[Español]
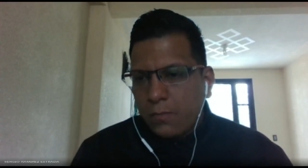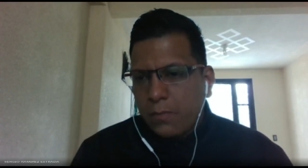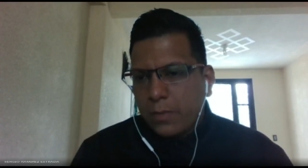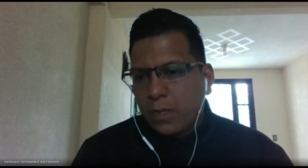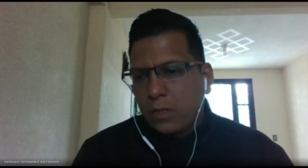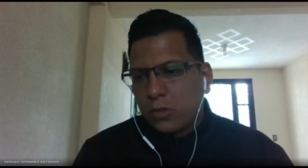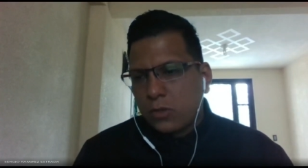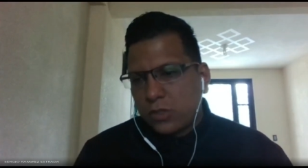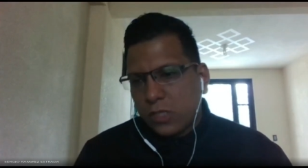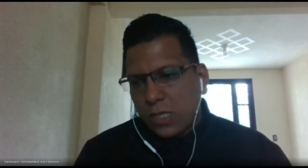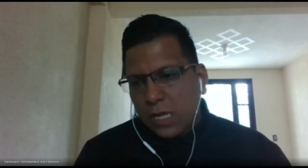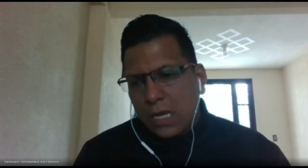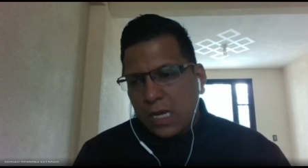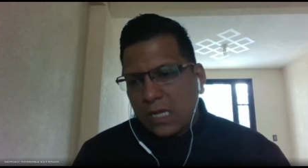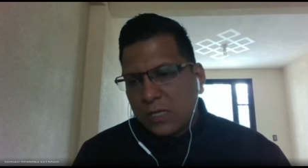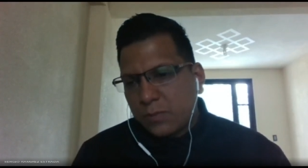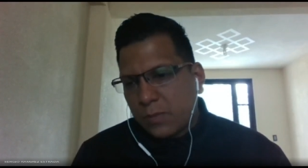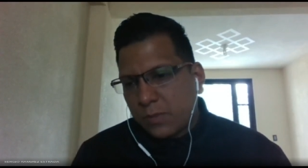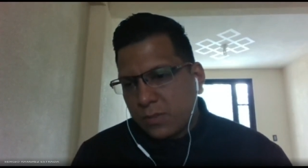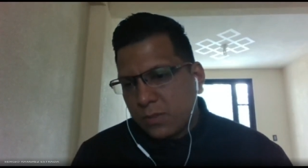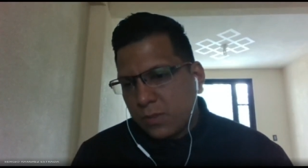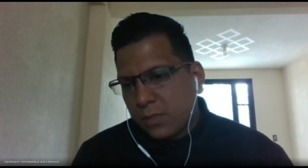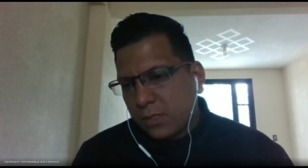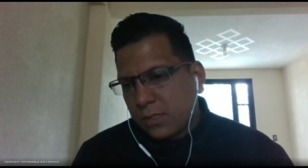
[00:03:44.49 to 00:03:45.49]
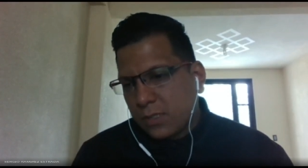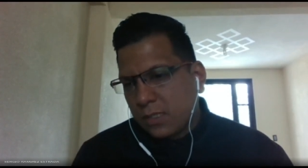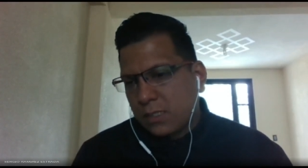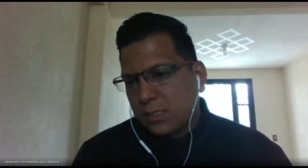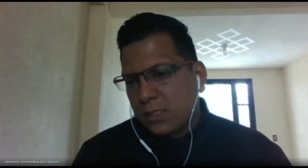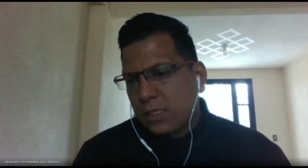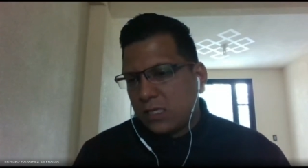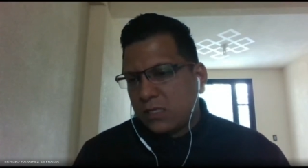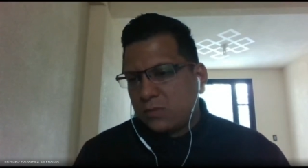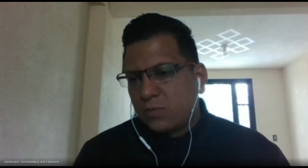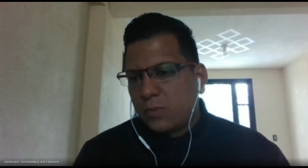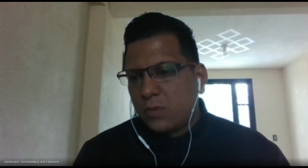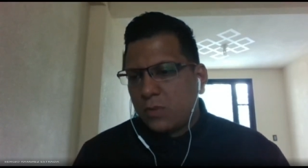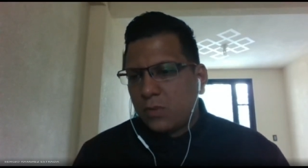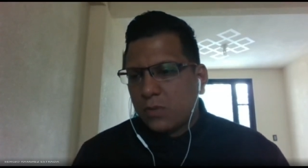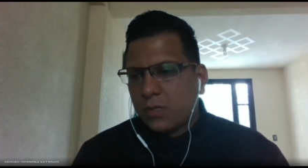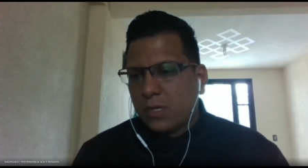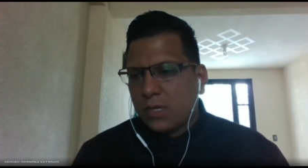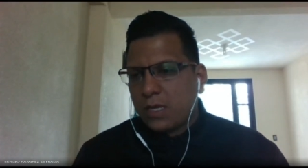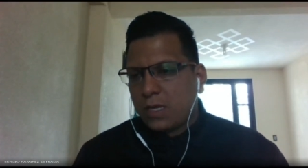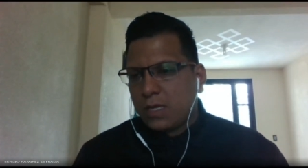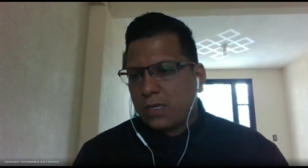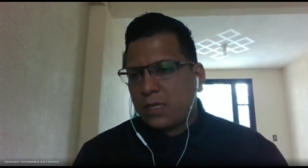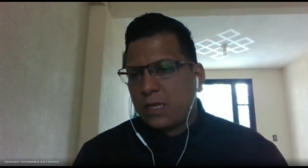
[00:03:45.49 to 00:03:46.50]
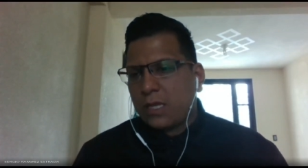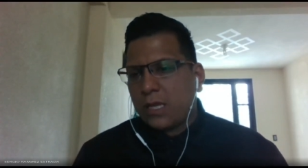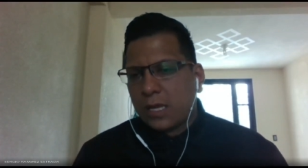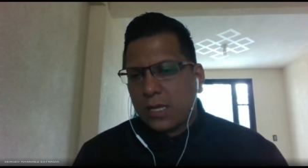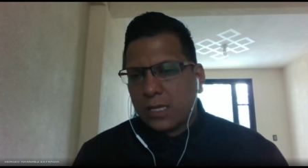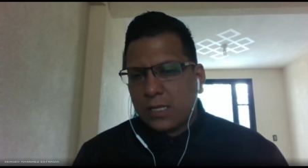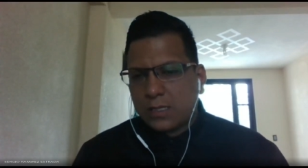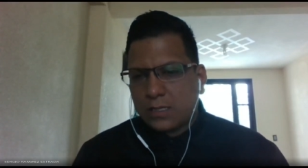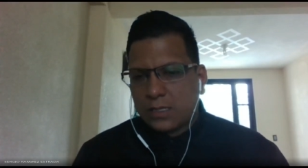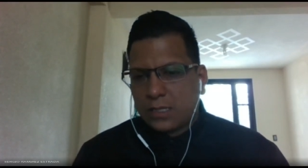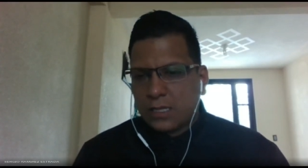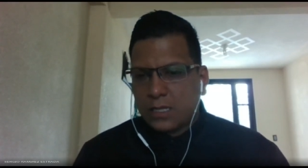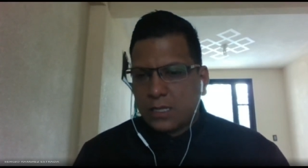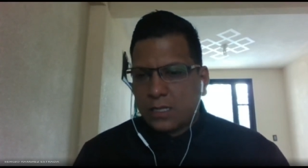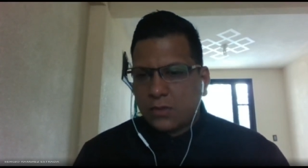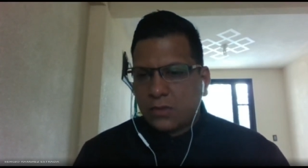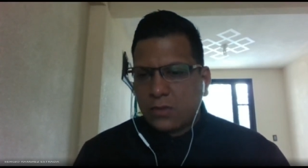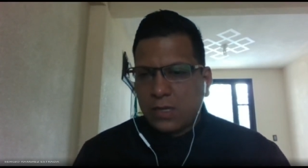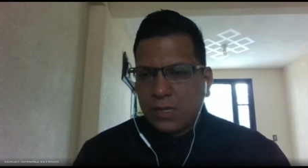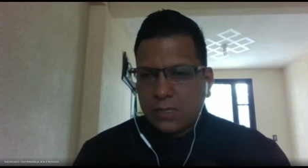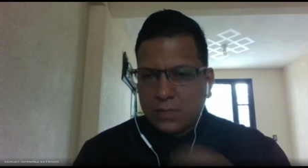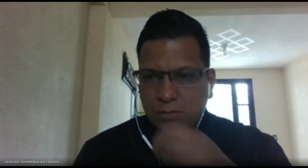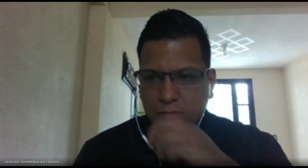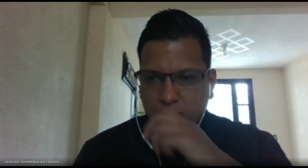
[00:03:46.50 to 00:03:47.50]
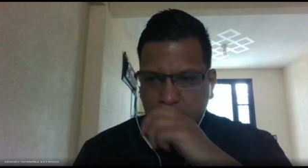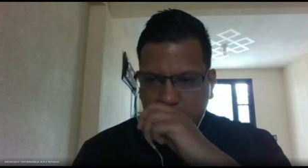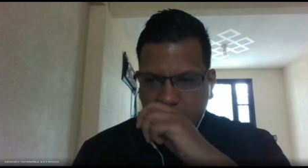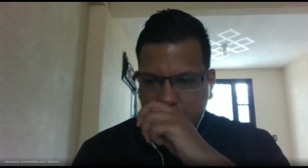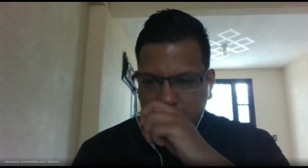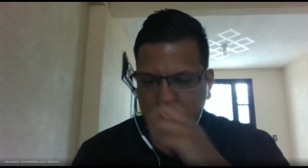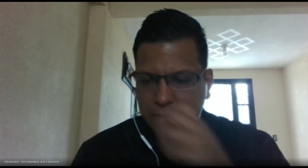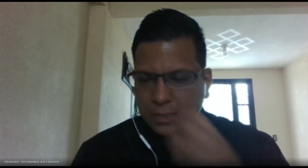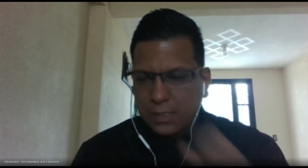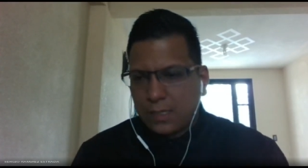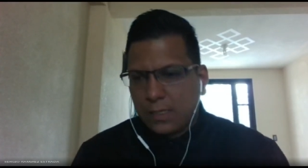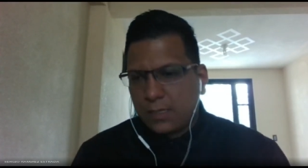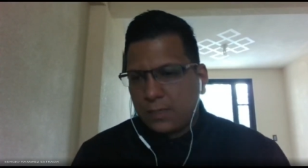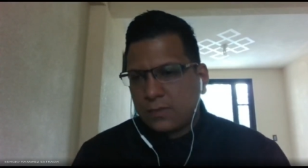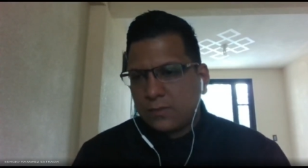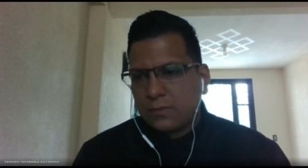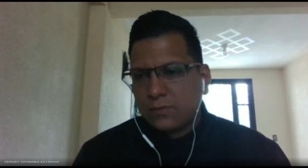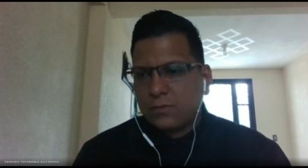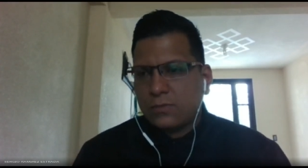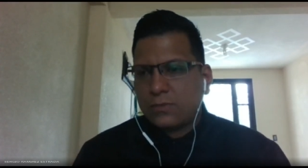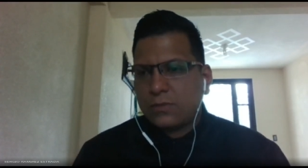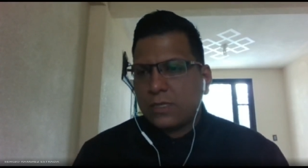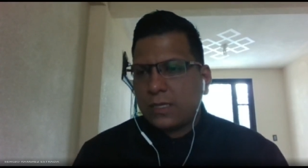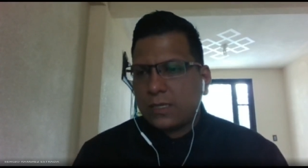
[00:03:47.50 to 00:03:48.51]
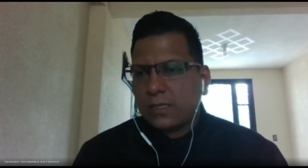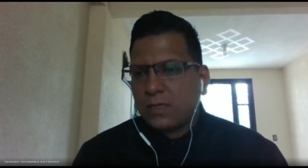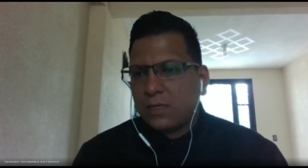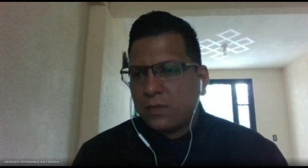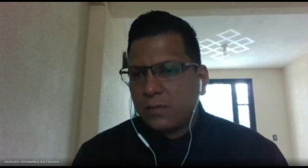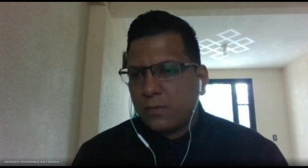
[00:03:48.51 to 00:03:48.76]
Pero sí a las personas que sí les pido que tengan, tienen todas sus, este, sus